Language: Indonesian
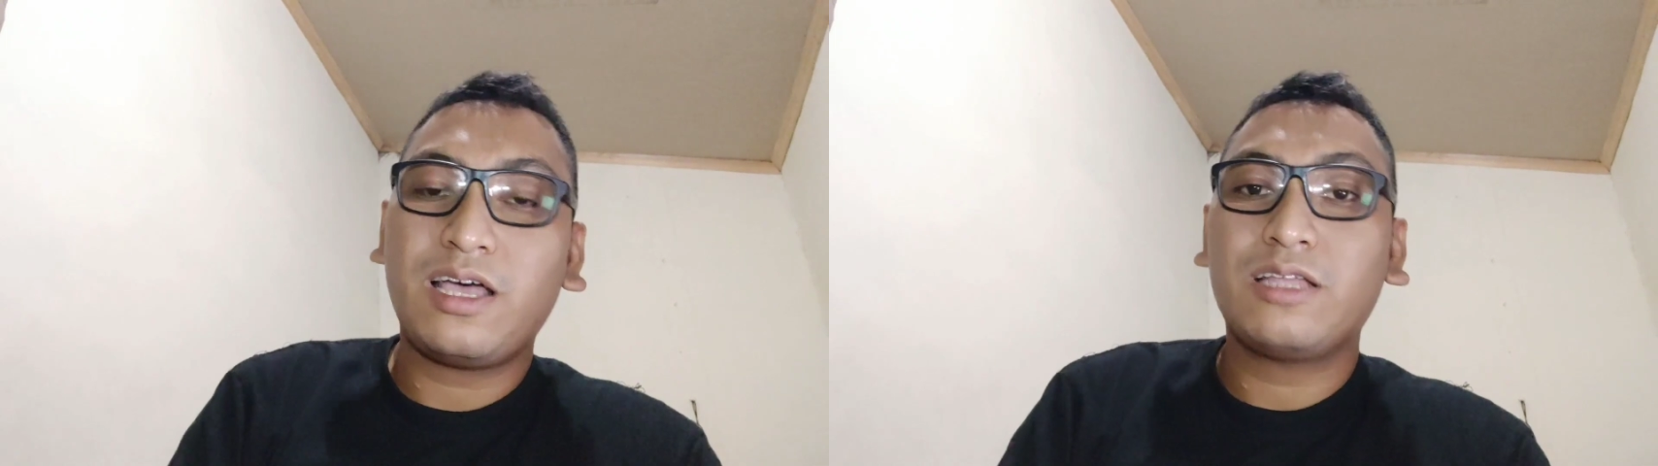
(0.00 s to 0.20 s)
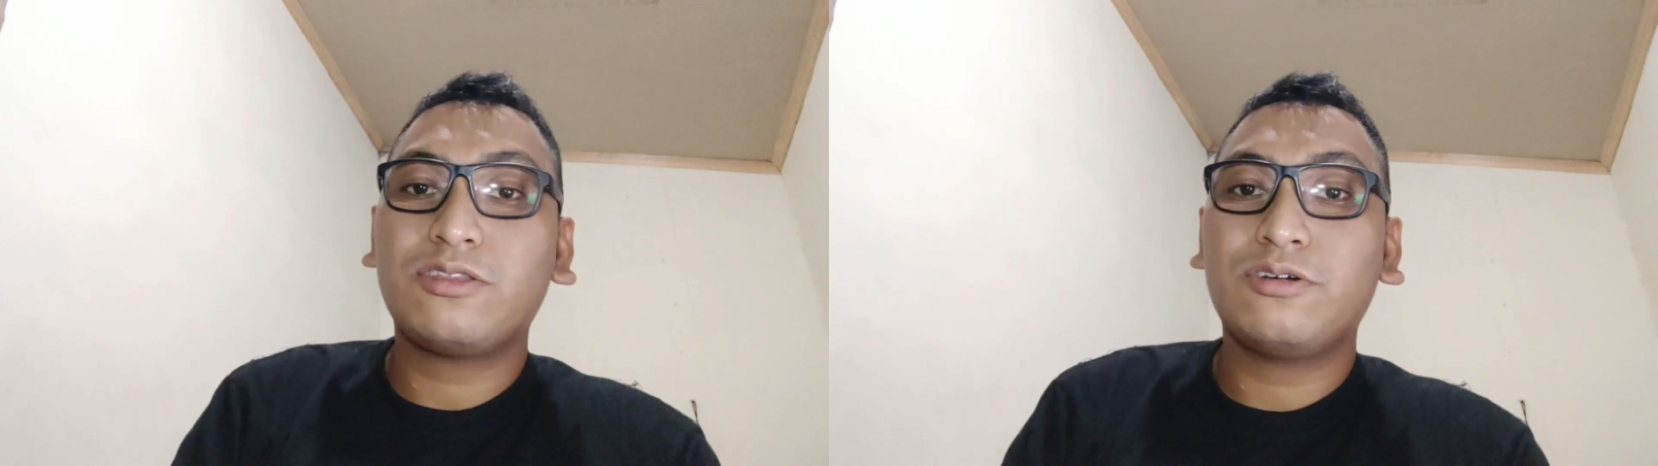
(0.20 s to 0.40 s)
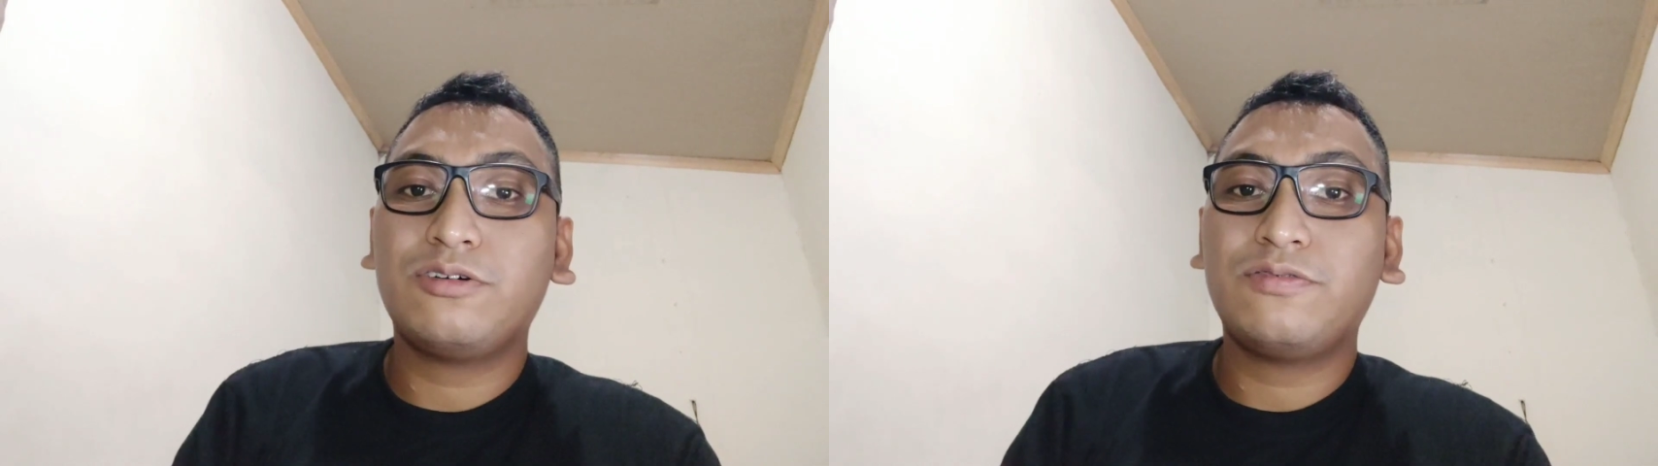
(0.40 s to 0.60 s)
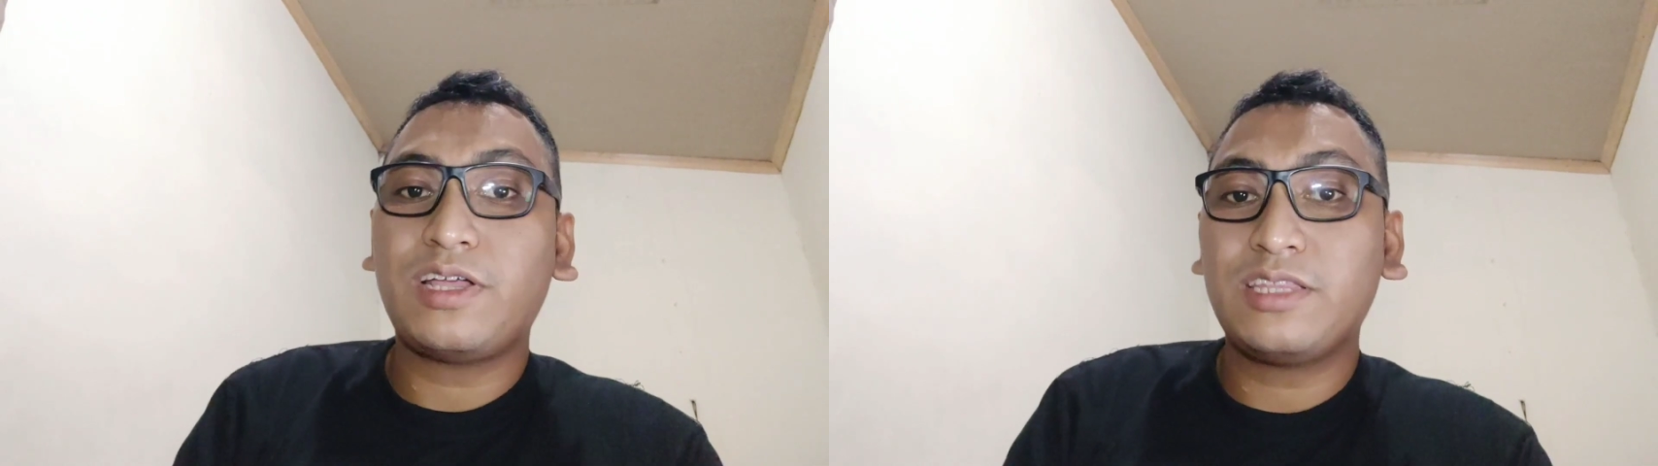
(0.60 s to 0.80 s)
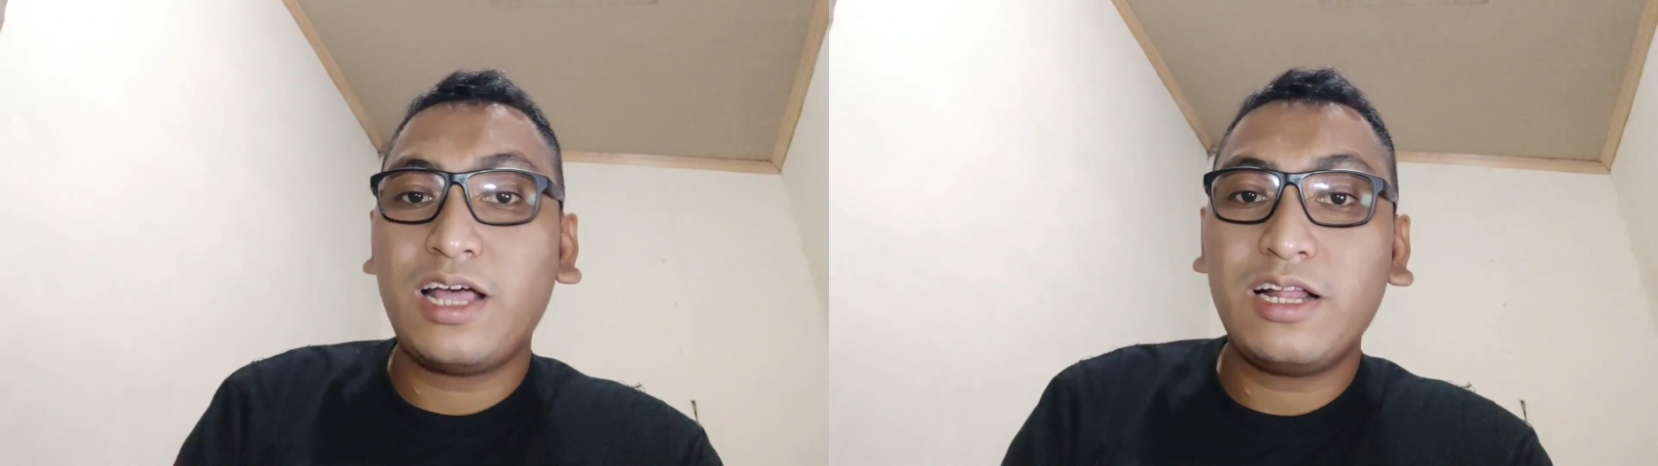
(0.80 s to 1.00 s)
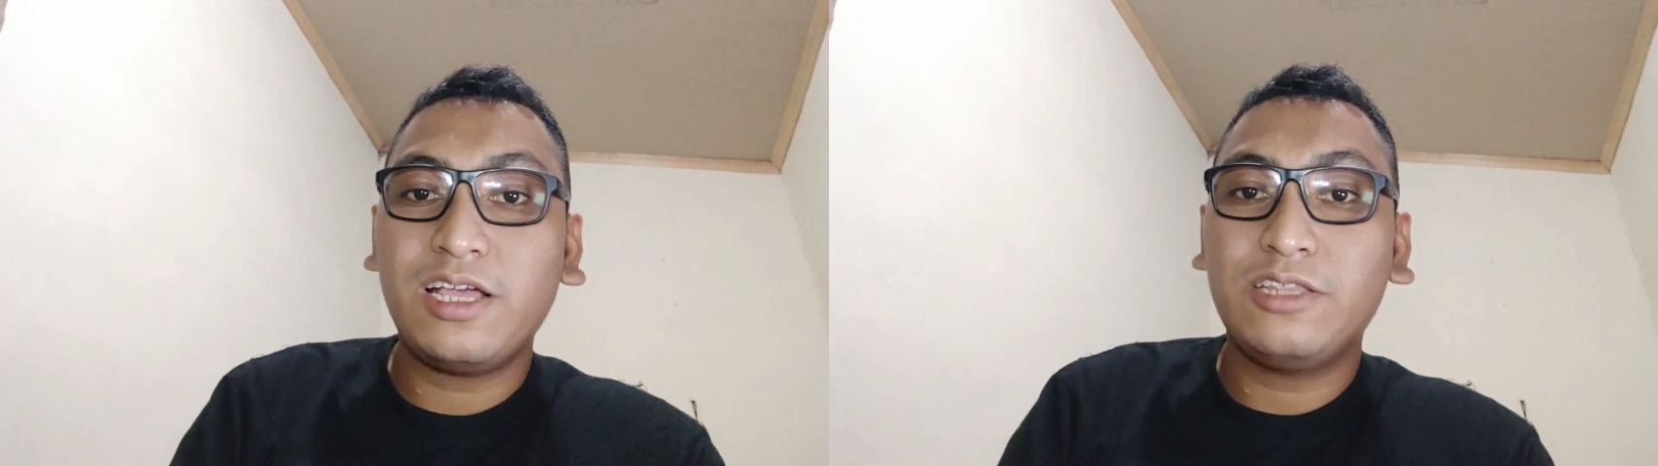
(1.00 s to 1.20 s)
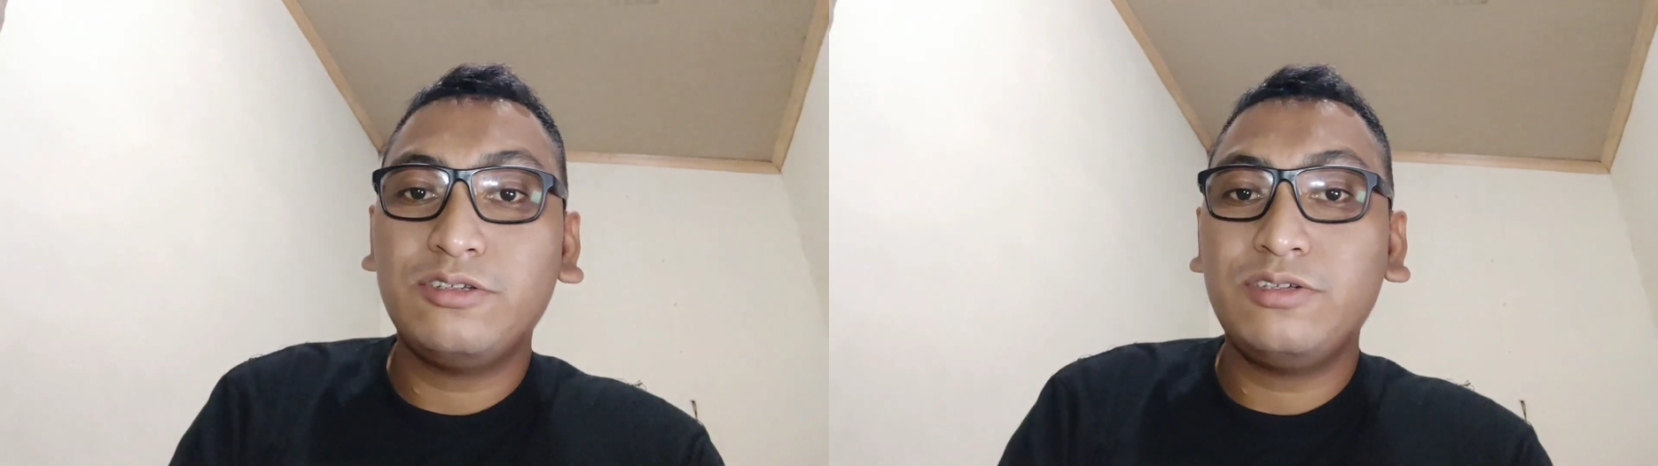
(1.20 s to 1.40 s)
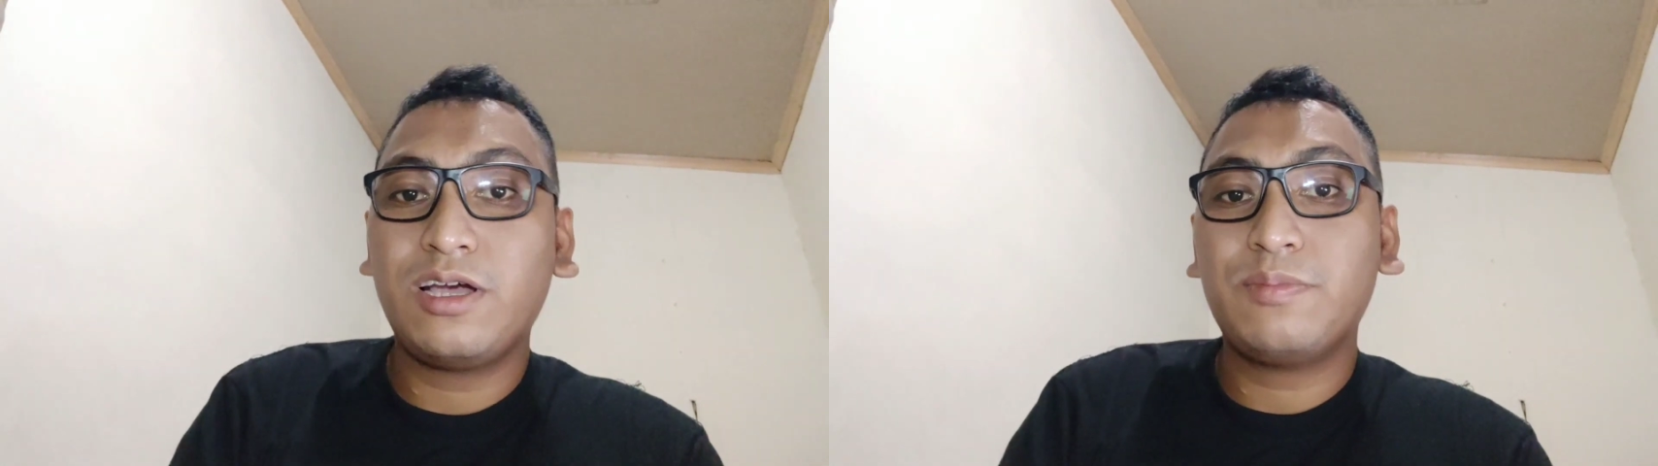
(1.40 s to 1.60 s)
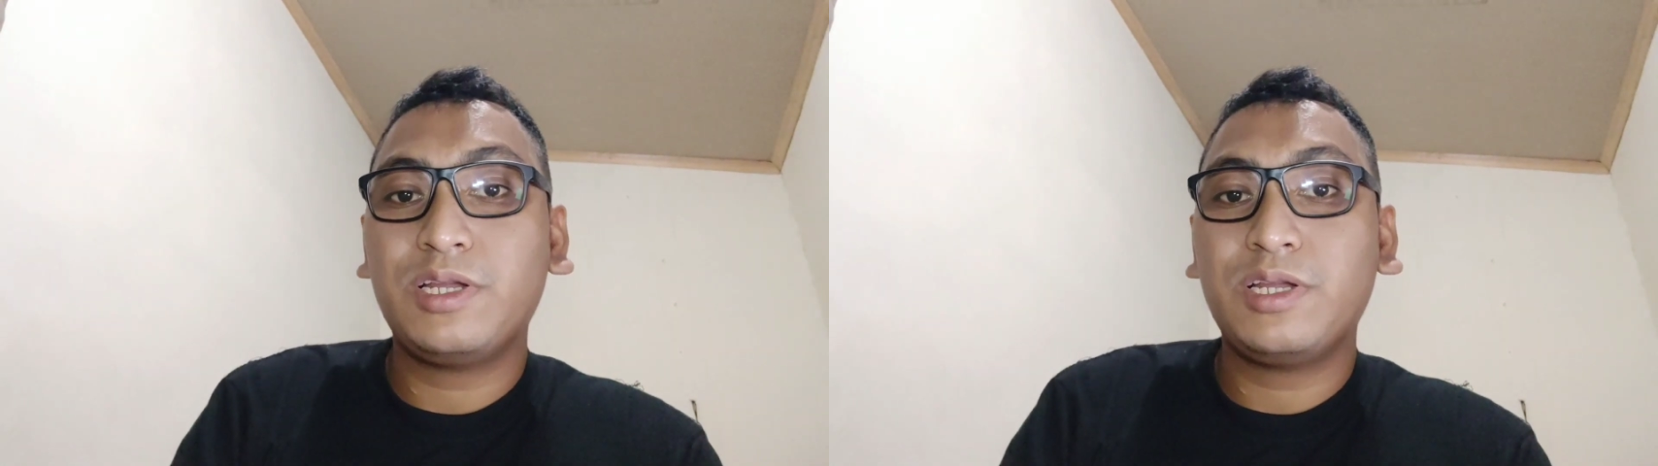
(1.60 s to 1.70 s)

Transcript: atau fatal yaitu yang